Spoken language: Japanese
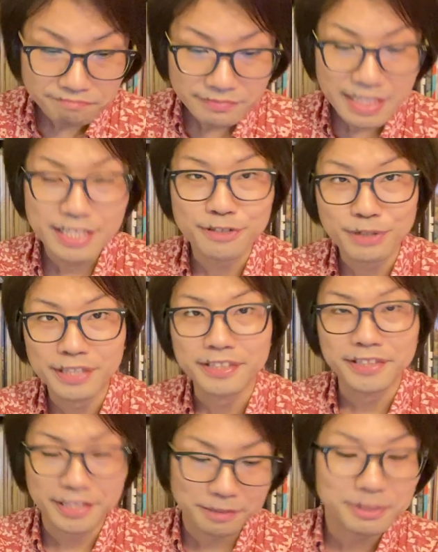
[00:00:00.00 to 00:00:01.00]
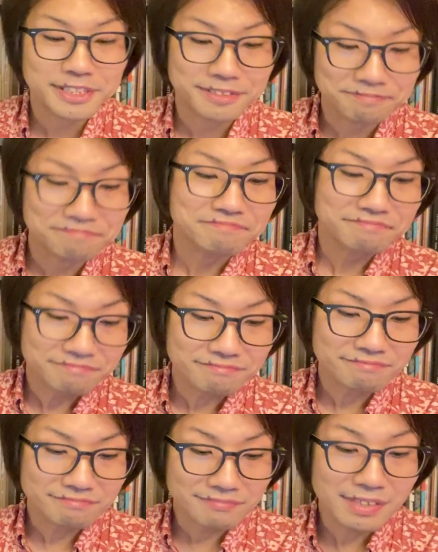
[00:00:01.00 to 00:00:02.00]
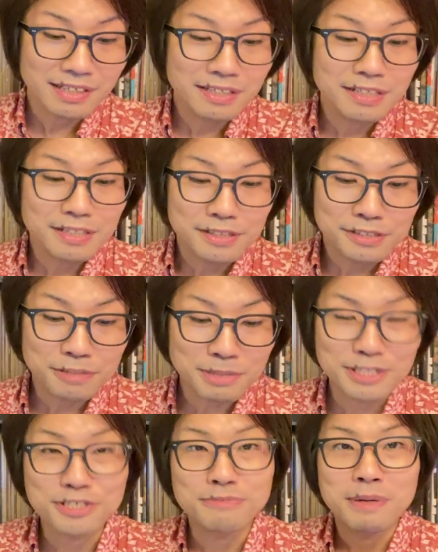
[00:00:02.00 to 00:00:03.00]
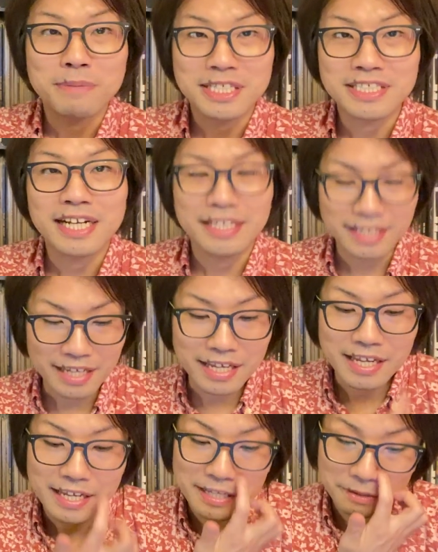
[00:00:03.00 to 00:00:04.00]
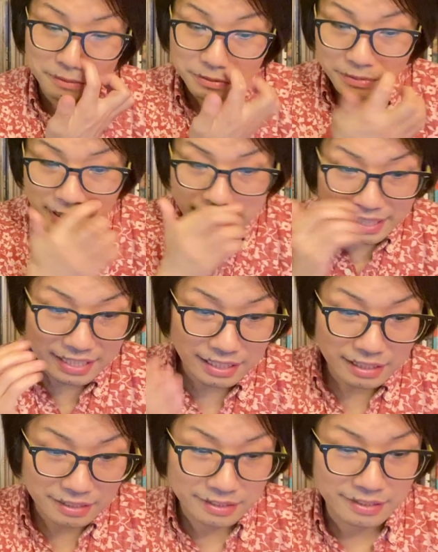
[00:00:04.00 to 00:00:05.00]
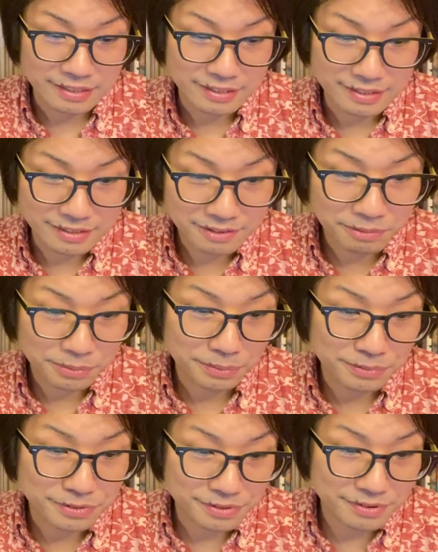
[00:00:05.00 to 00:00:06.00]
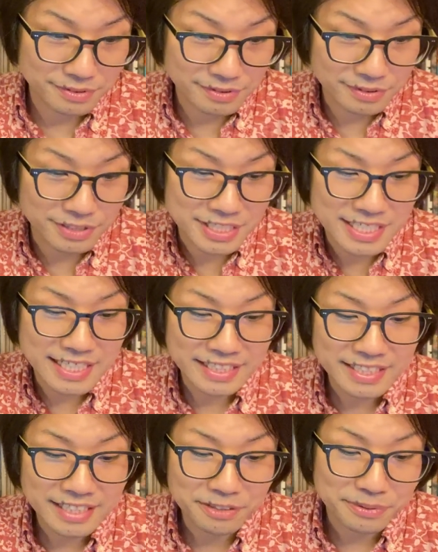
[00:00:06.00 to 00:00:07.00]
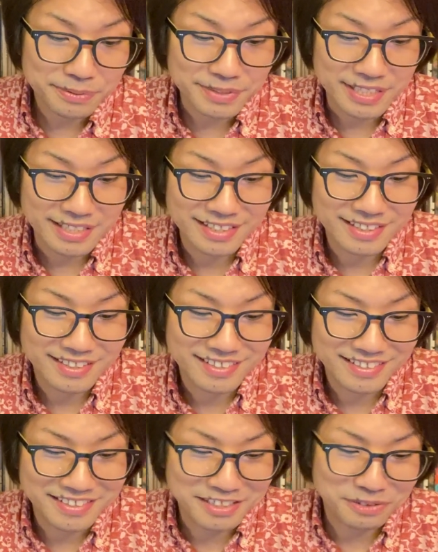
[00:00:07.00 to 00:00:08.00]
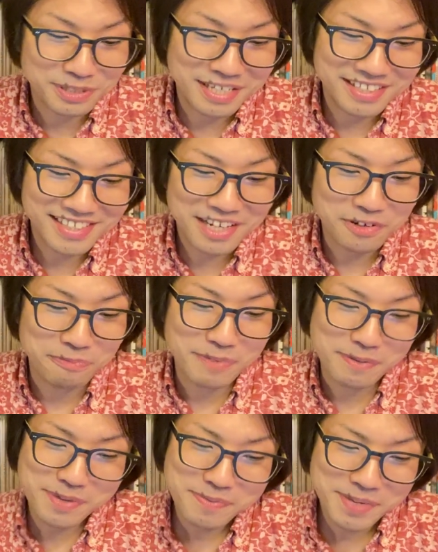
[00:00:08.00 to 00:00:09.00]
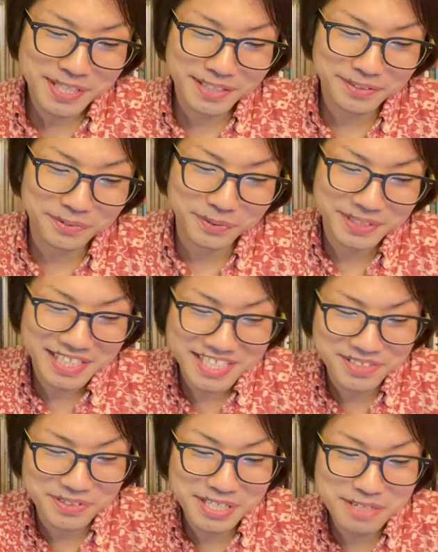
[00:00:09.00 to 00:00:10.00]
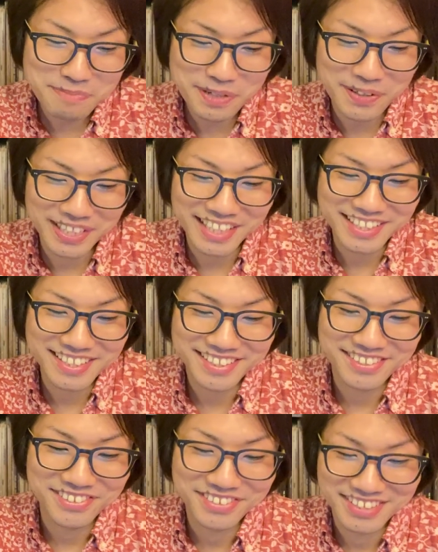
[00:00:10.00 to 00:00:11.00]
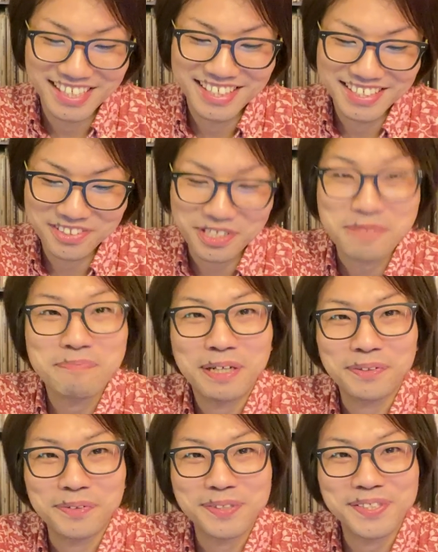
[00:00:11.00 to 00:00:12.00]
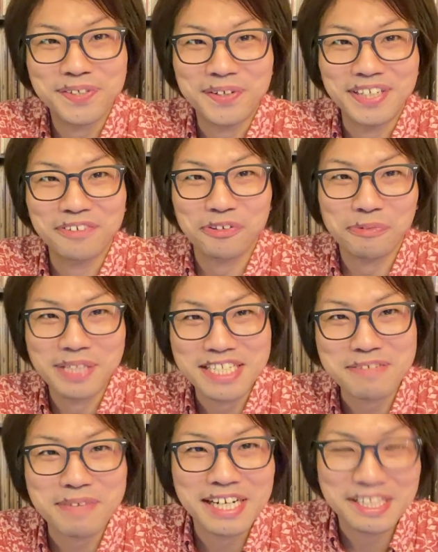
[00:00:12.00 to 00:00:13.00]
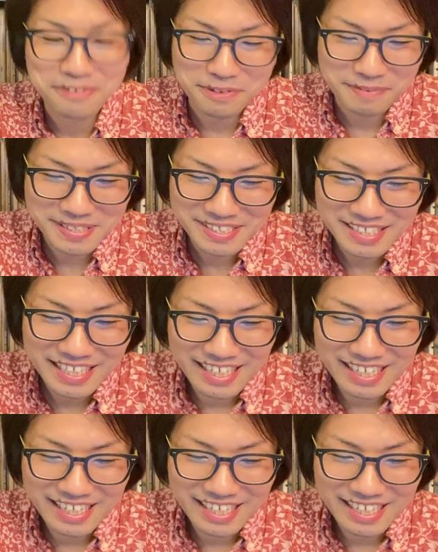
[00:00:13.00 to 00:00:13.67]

で、リンク貼っていただいてます。すいません、順番間違えて、えーと、それで、えー、この図式ができたというふうに。でそして最後、ベビーメタルと鞘師の出る幕はないですというね、ちょっとインパクトの強い言葉で締められております。